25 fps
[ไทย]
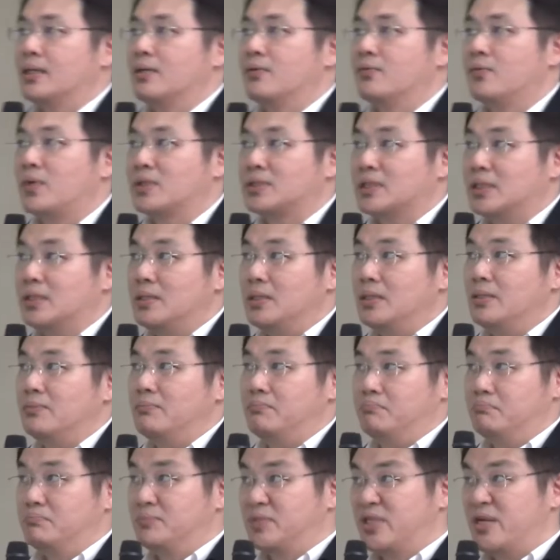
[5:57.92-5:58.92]
วอเตอร์
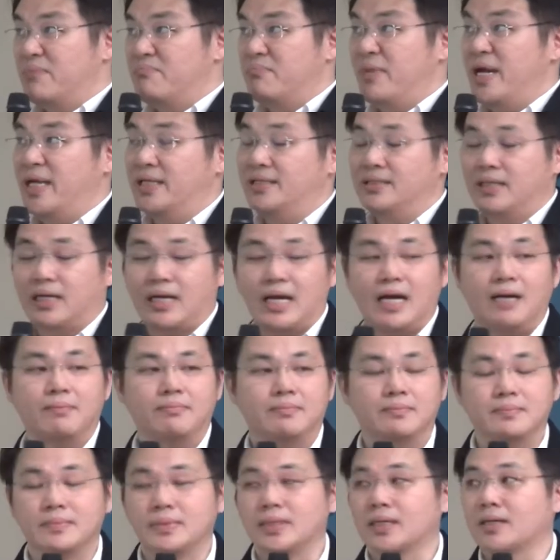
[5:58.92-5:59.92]
ทรีทเมนต์นะครับ
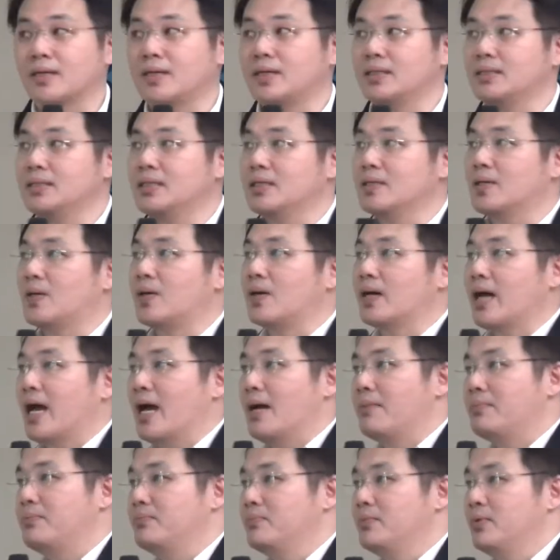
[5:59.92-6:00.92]
แล้วก็เรื่องของแอ
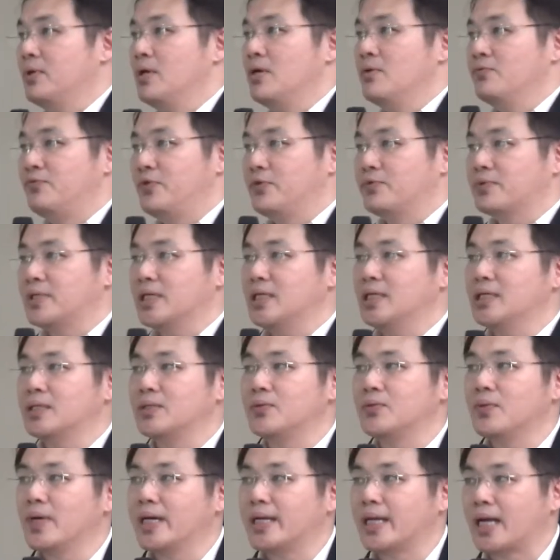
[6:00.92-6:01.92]
ร์ฟิลเตอร์
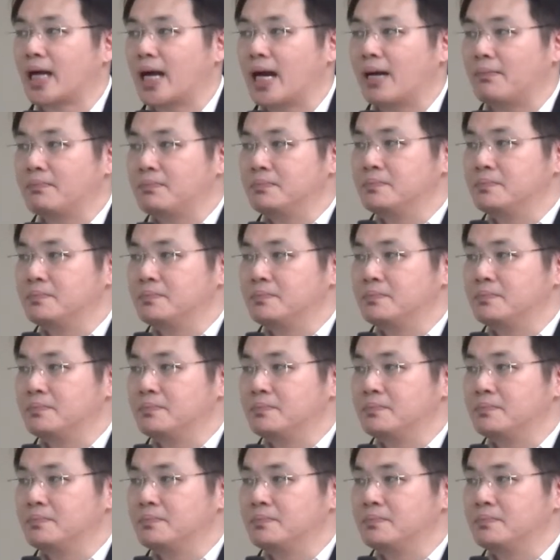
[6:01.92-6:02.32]
ด้วยนะครับ